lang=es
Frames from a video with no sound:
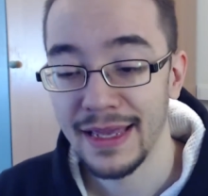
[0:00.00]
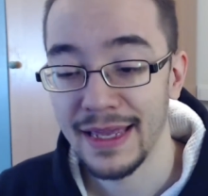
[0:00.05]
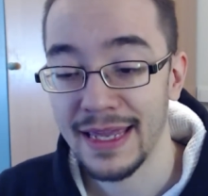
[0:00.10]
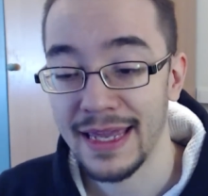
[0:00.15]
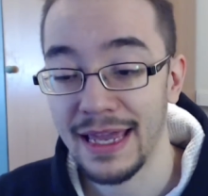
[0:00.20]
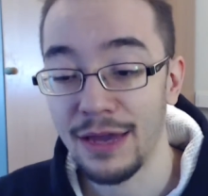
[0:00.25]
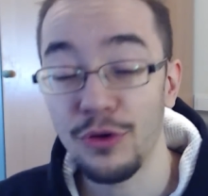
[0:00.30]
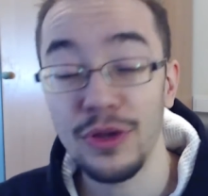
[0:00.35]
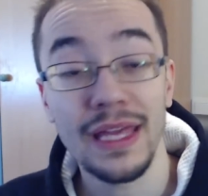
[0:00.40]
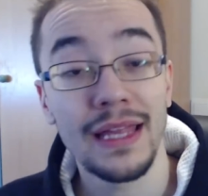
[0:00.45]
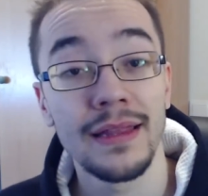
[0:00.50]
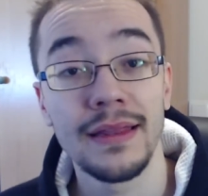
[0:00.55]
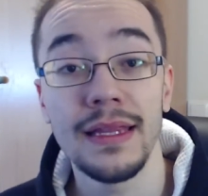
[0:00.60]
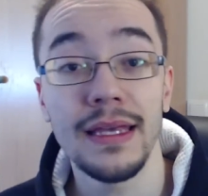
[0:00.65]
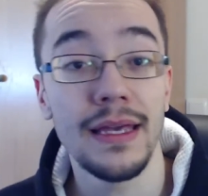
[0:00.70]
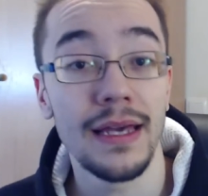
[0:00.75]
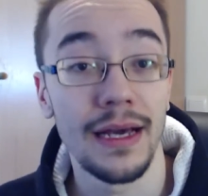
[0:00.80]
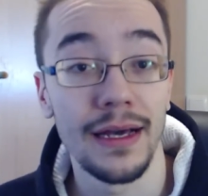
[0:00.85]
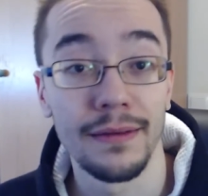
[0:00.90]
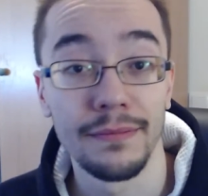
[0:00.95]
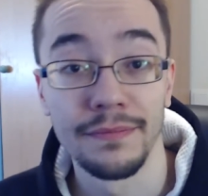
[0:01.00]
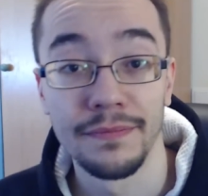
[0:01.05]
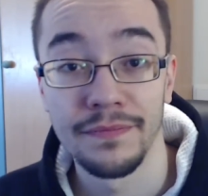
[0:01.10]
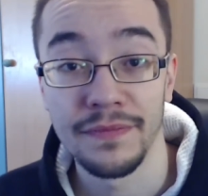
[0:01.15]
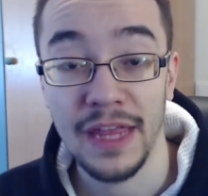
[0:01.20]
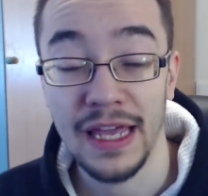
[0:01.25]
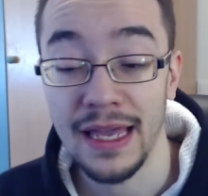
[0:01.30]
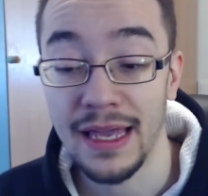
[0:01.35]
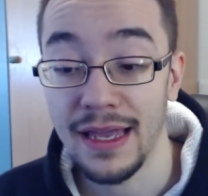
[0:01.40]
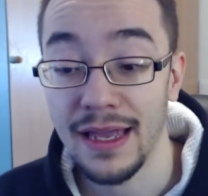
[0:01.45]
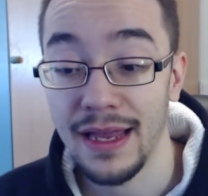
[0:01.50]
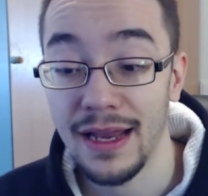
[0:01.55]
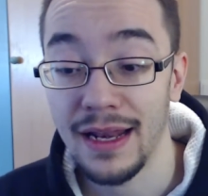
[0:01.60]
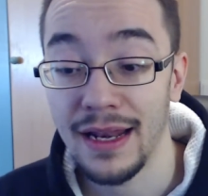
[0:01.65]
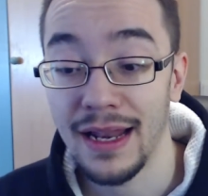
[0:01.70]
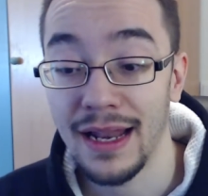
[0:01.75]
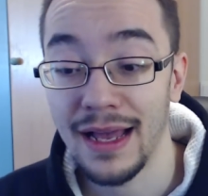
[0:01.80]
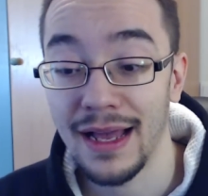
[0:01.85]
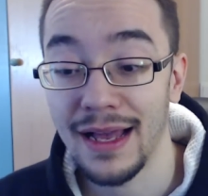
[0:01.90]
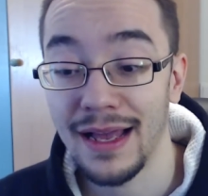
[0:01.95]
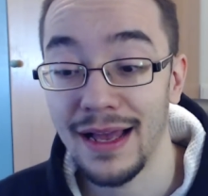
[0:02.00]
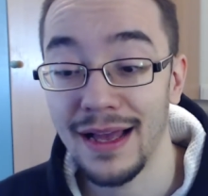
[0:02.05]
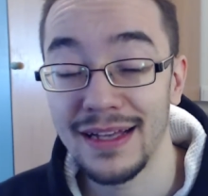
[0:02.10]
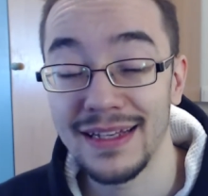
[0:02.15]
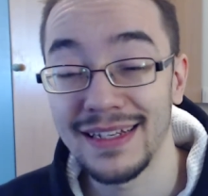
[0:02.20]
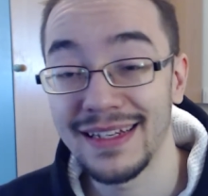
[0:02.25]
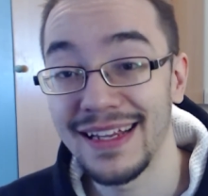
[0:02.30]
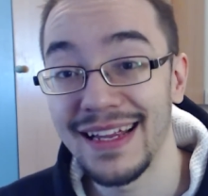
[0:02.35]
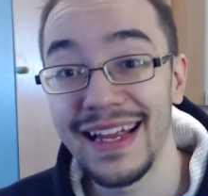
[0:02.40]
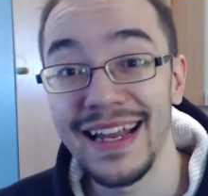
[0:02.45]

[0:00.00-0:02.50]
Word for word: Que hoy en día el, eh,